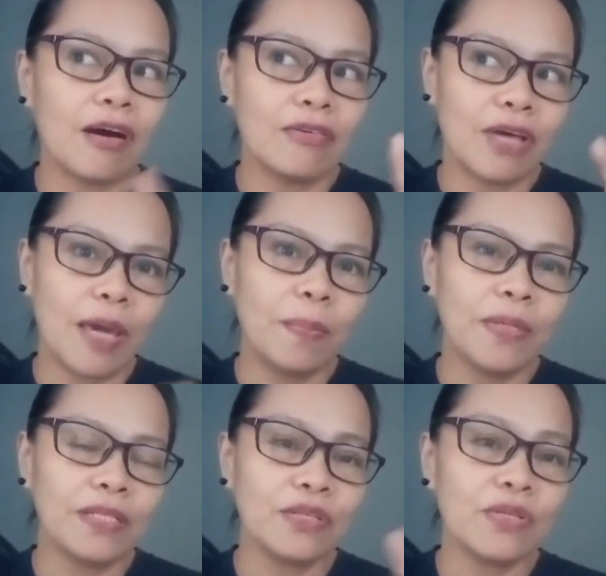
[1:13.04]
uh,
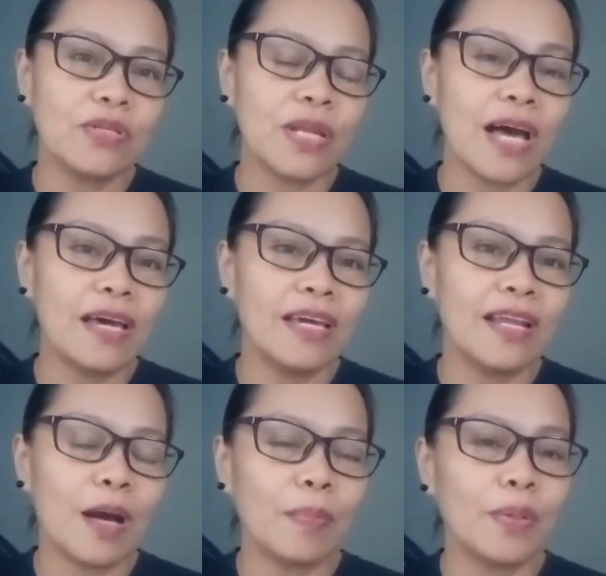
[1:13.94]
April to July,
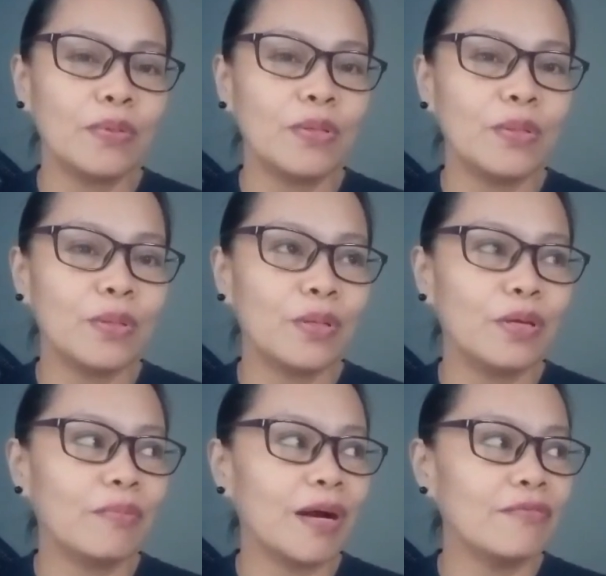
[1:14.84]
ina-upload ko
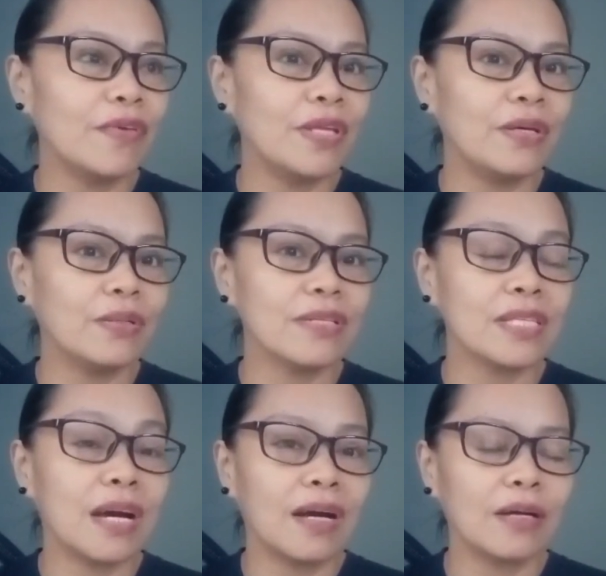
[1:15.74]
nun yung mga
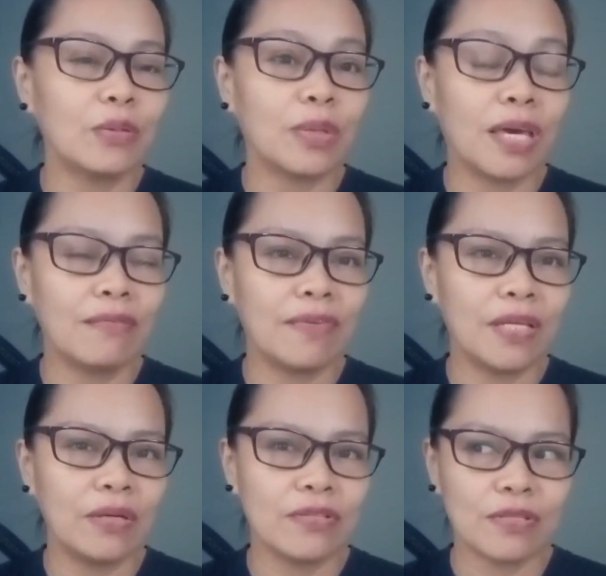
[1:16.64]
videos na cooking
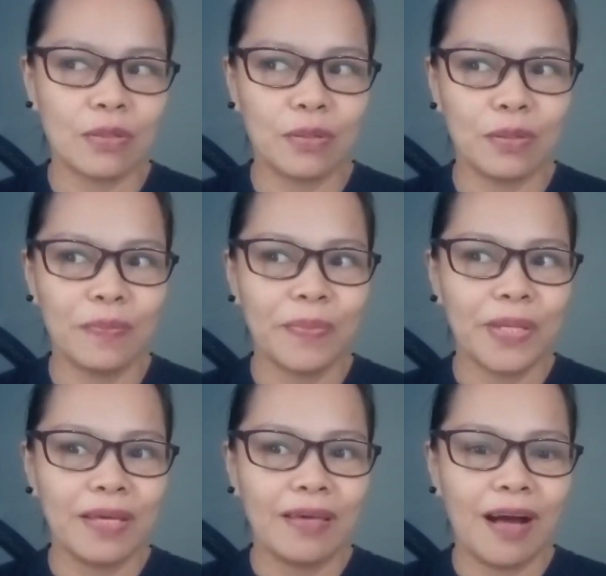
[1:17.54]
videos ko.
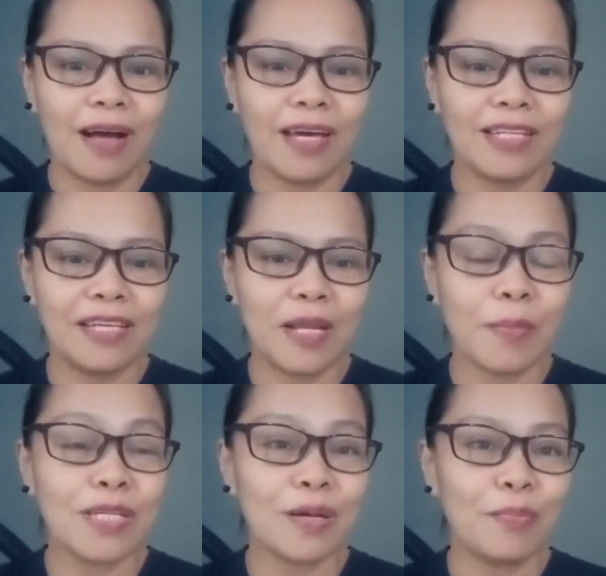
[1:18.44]
Uh, hindi
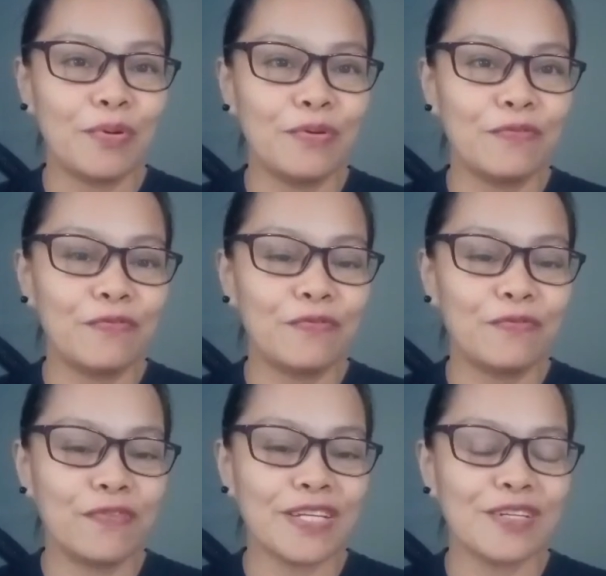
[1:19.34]
naman siya
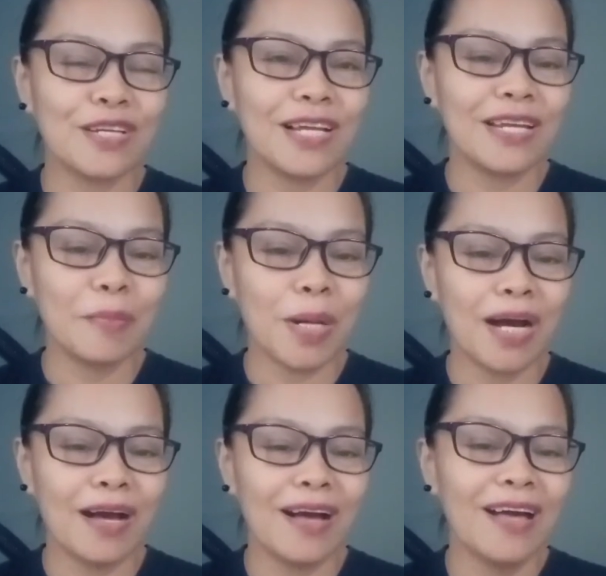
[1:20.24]
professional na
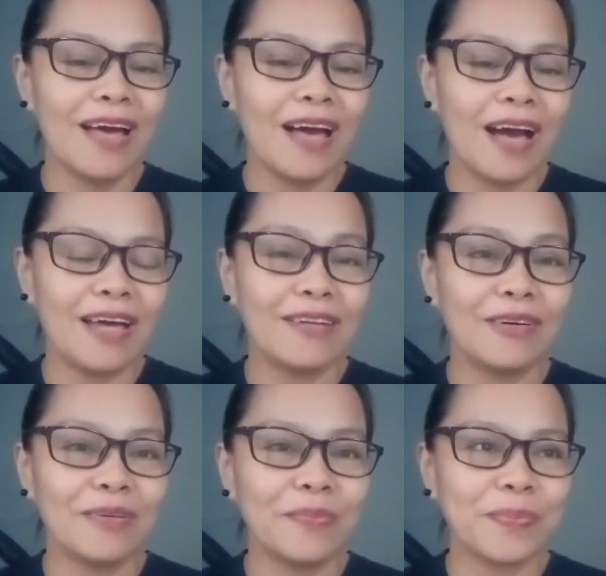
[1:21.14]
mga
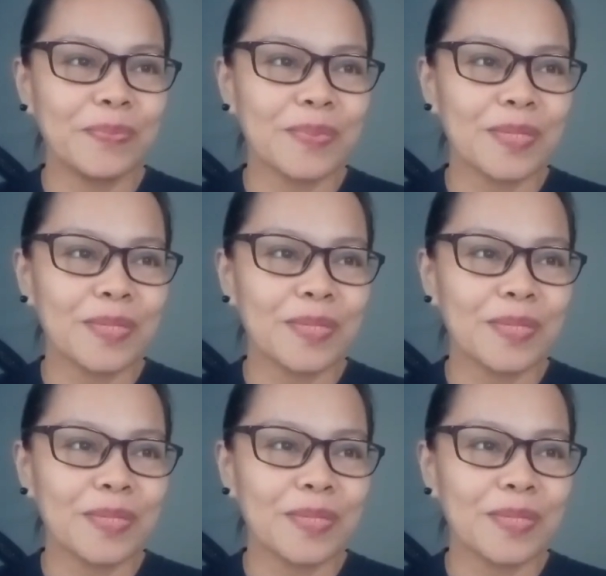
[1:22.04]
ano